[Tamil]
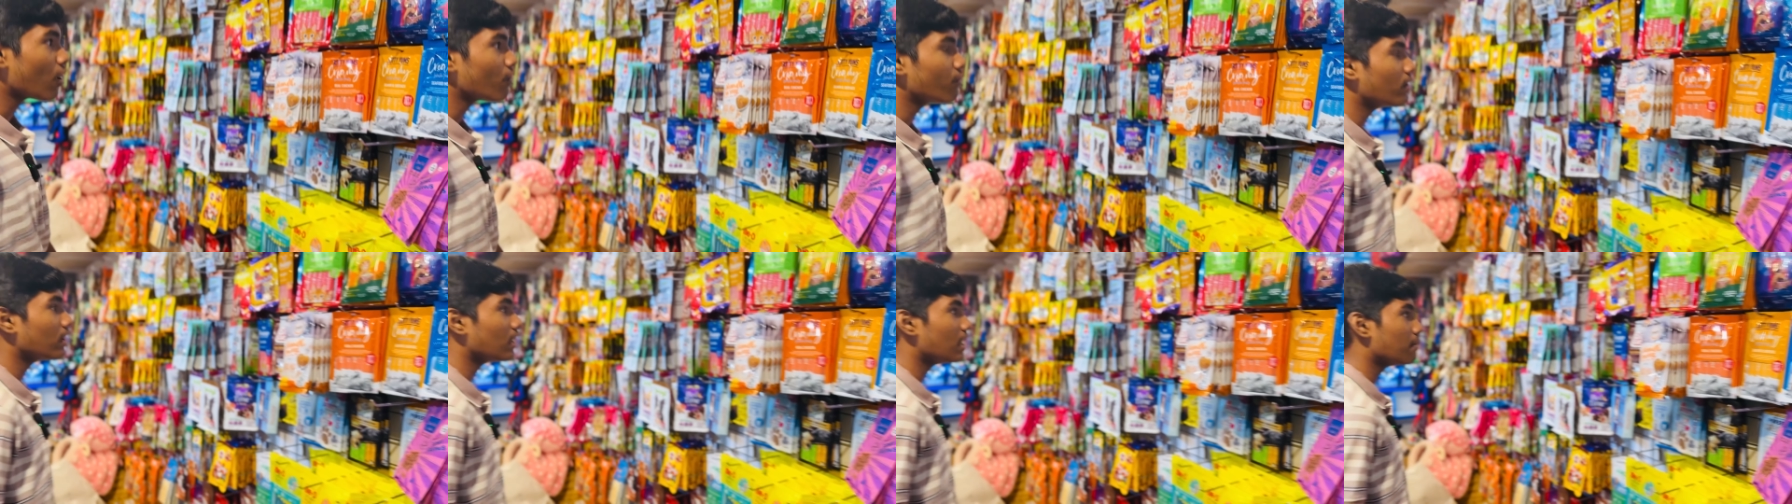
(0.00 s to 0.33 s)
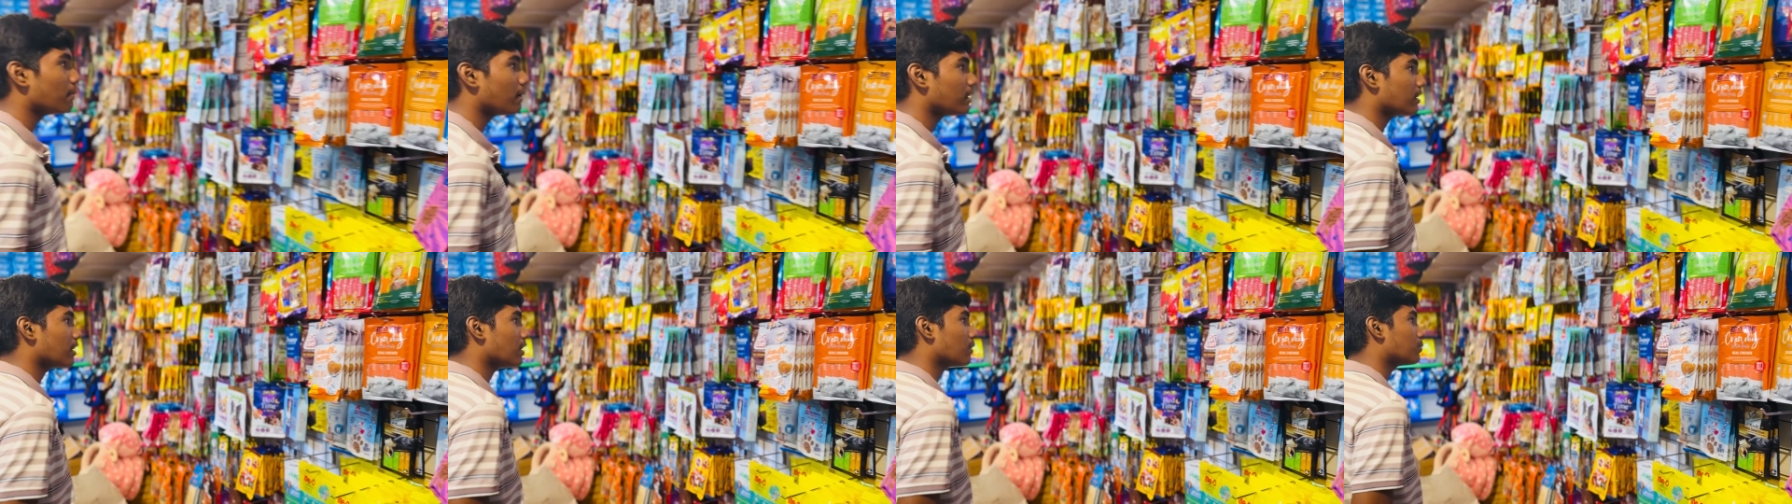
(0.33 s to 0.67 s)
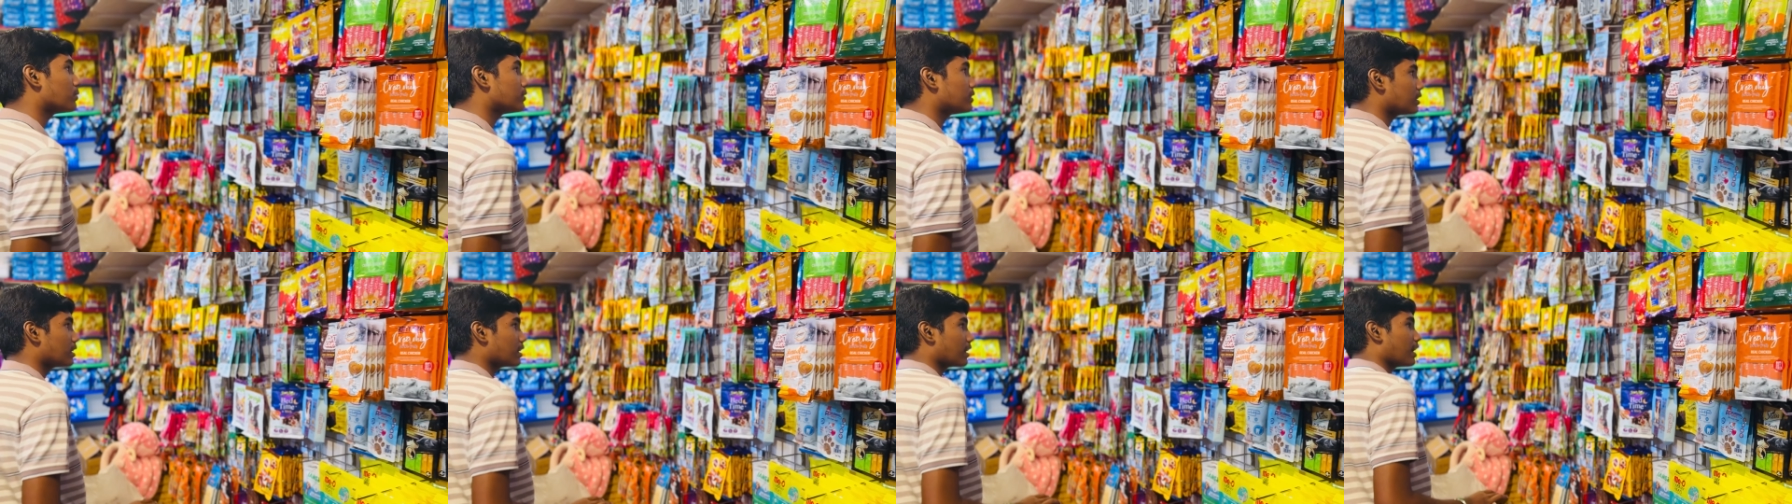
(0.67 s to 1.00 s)
ஆஃபர்லேயும் பார்த்தோன்னா
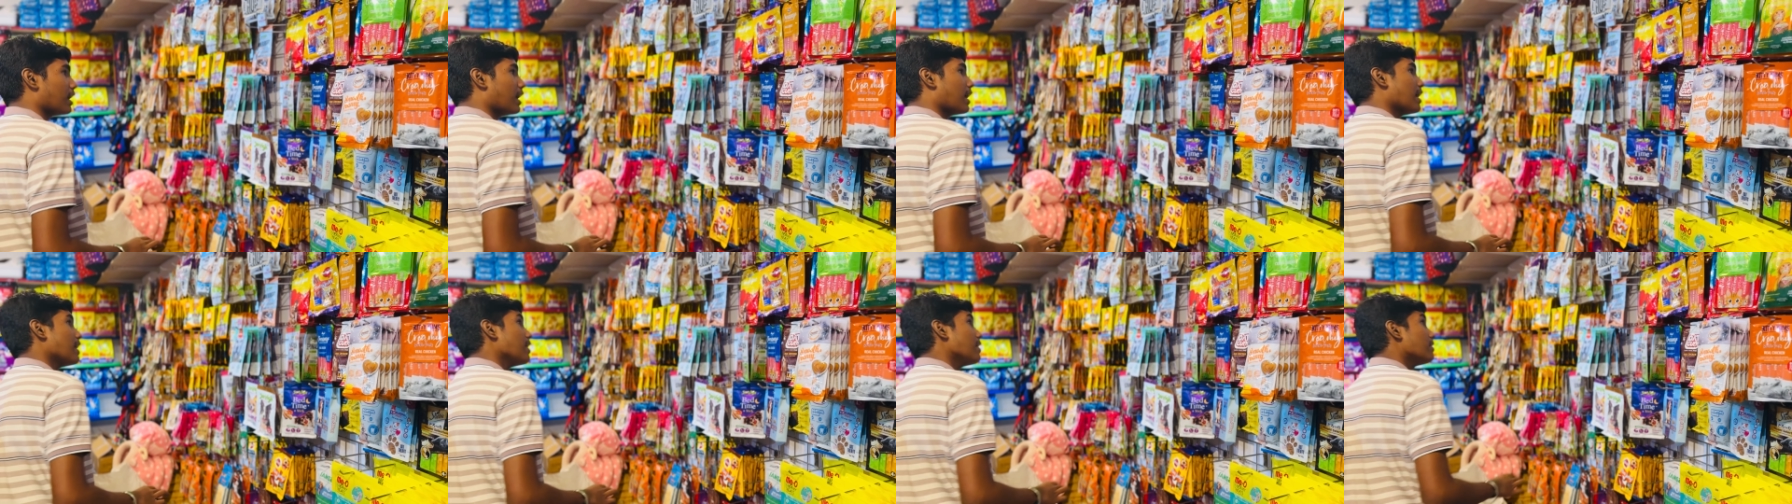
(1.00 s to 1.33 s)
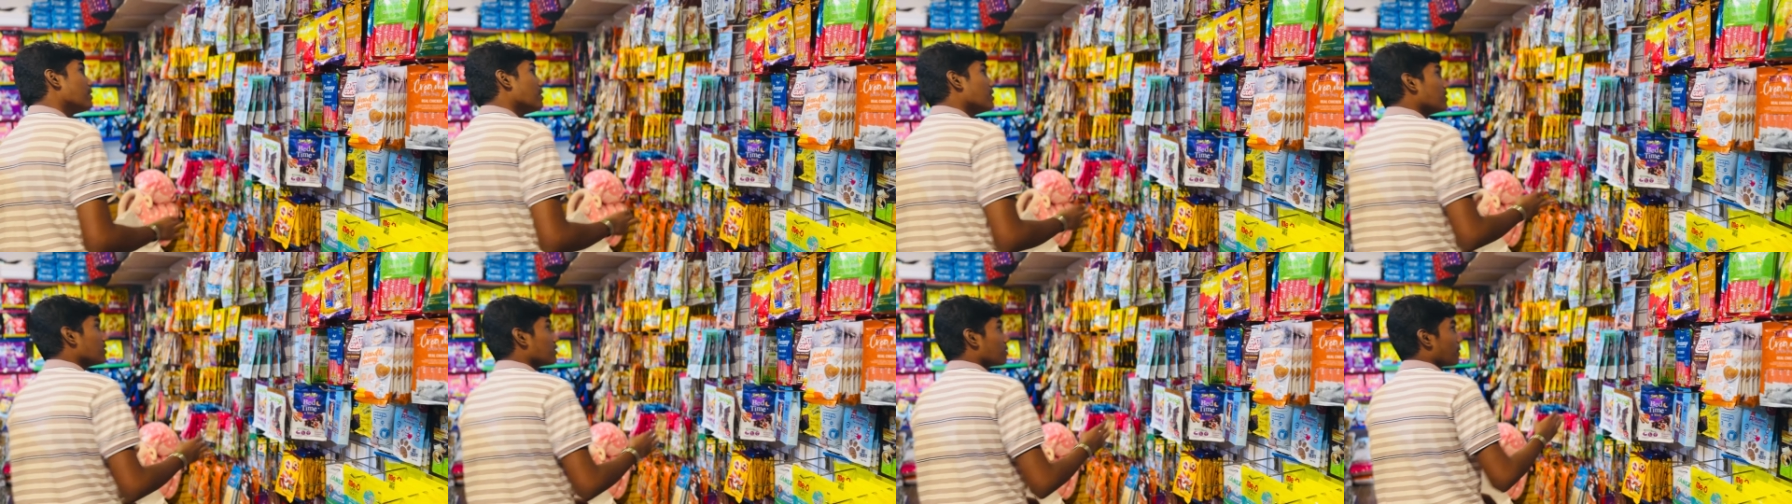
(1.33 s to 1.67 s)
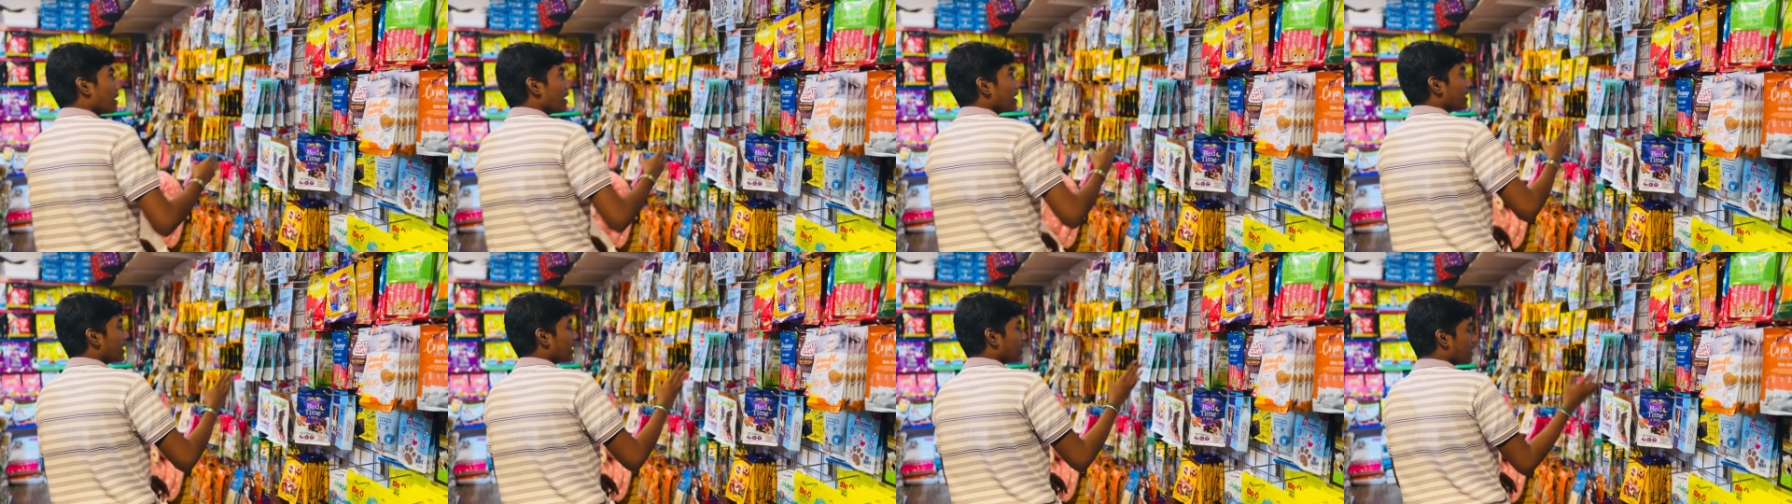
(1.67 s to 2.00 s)
கொடுத்துட்டு இருக்காங்க
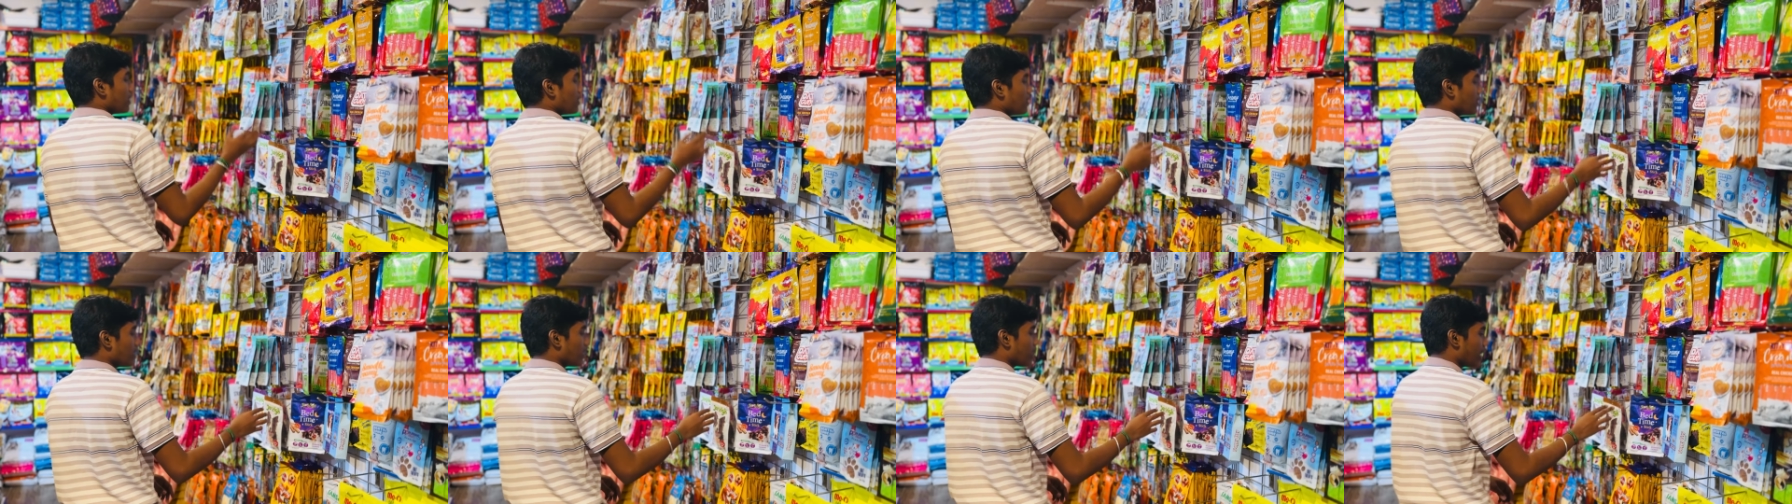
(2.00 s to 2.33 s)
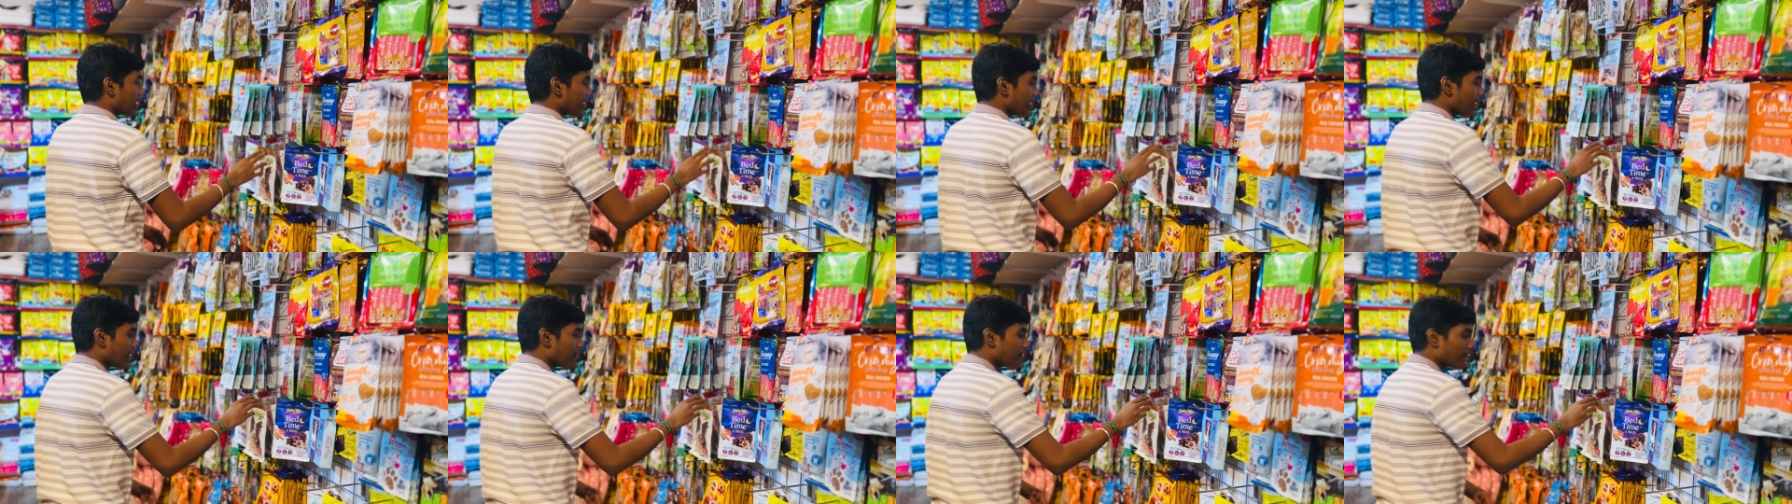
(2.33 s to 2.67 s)
பாருங்க எந்த அளவுக்கு நிறைய